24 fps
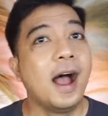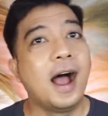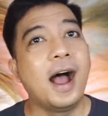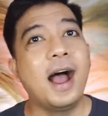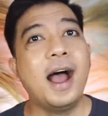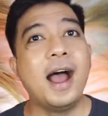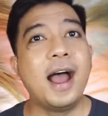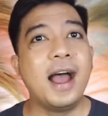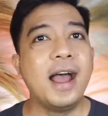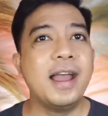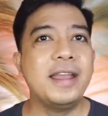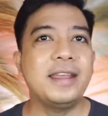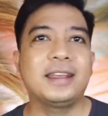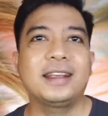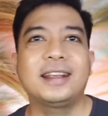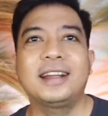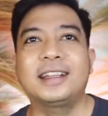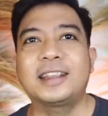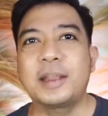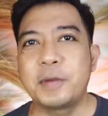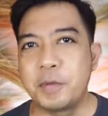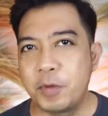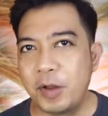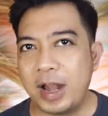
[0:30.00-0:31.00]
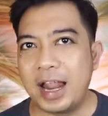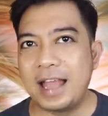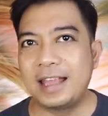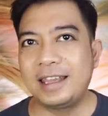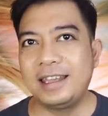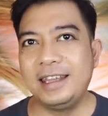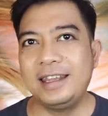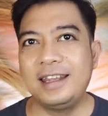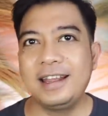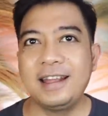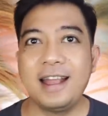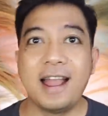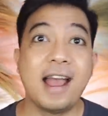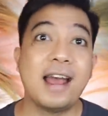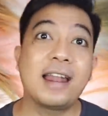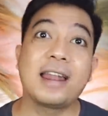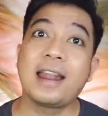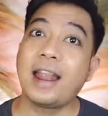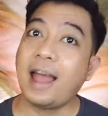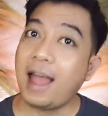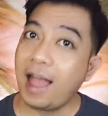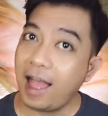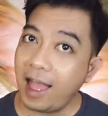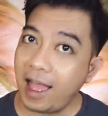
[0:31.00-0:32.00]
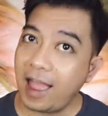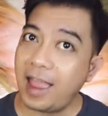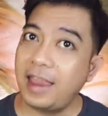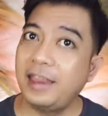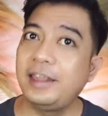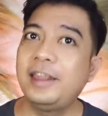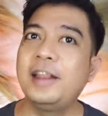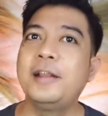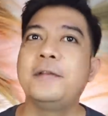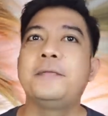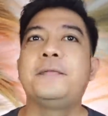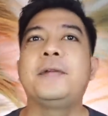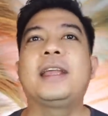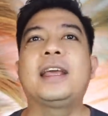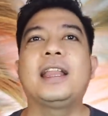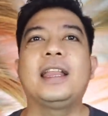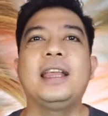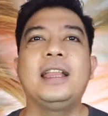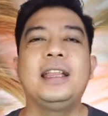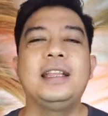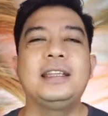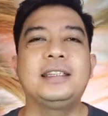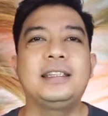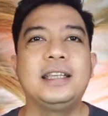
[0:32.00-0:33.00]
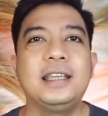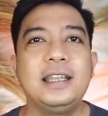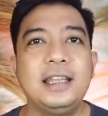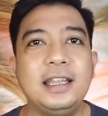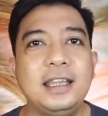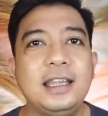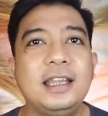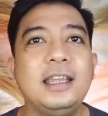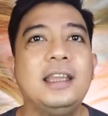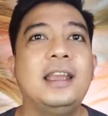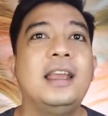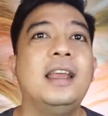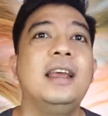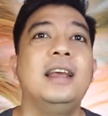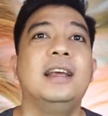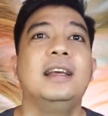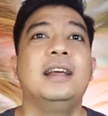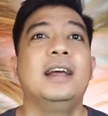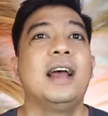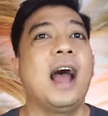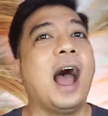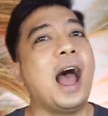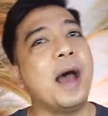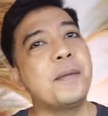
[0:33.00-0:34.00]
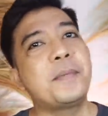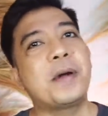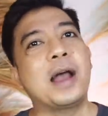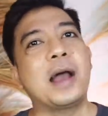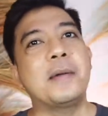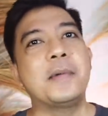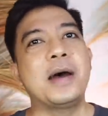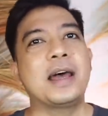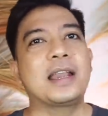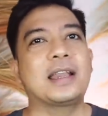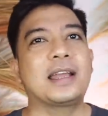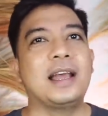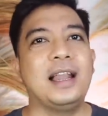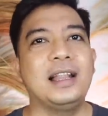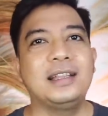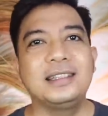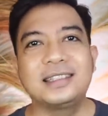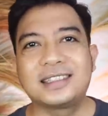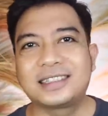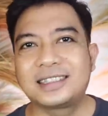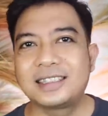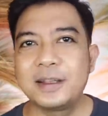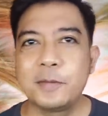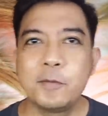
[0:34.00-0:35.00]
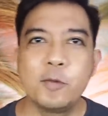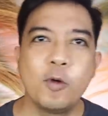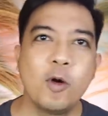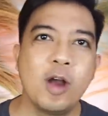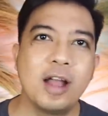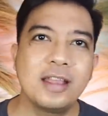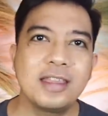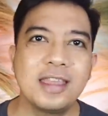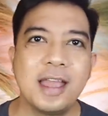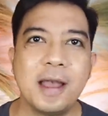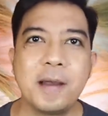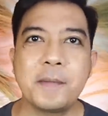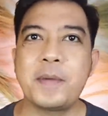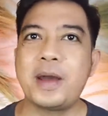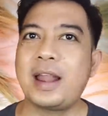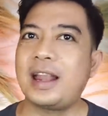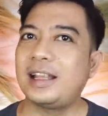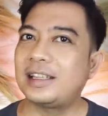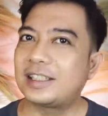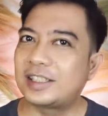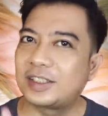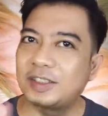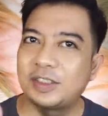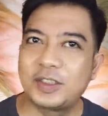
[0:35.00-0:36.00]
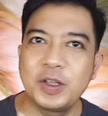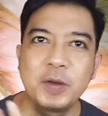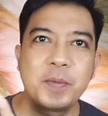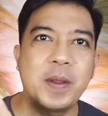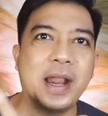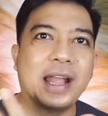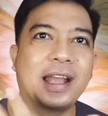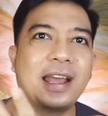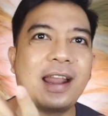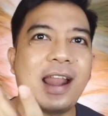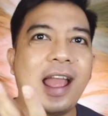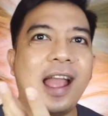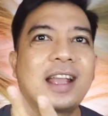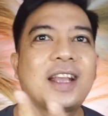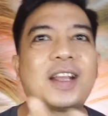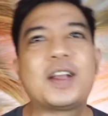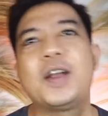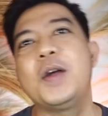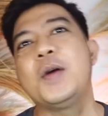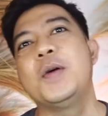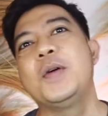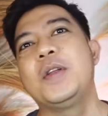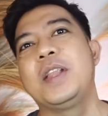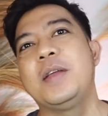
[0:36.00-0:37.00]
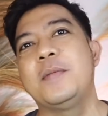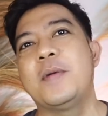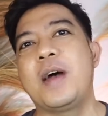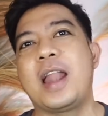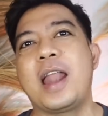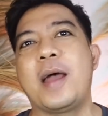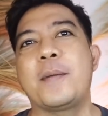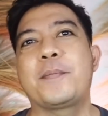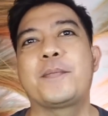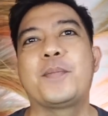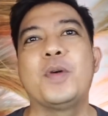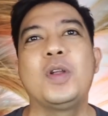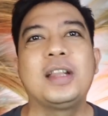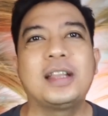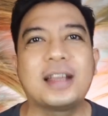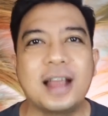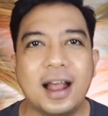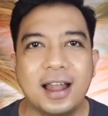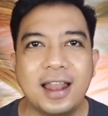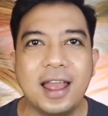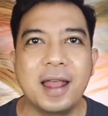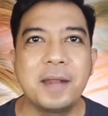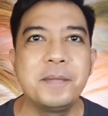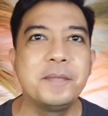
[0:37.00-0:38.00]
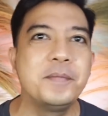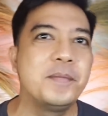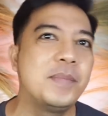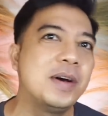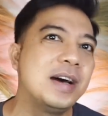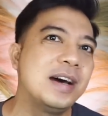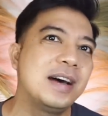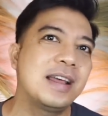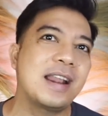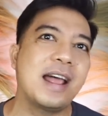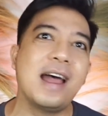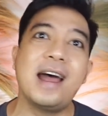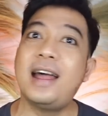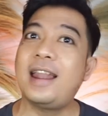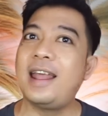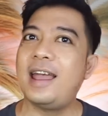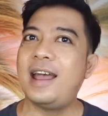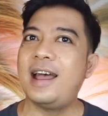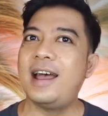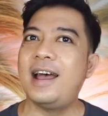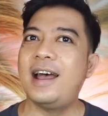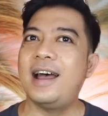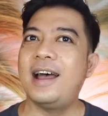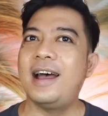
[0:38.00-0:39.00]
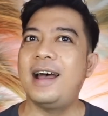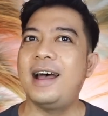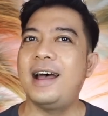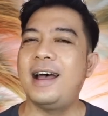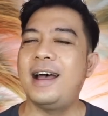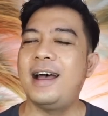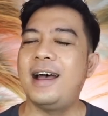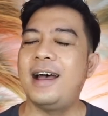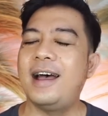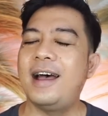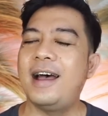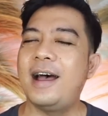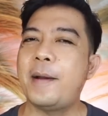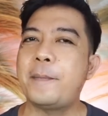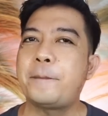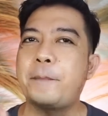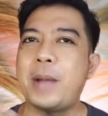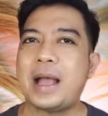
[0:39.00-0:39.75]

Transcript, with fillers: Hai, ketemu lagi dengan Aidil Fikri di sini. Apa kabar kalian semuanya, para subreker aku dimanapun kalian berada?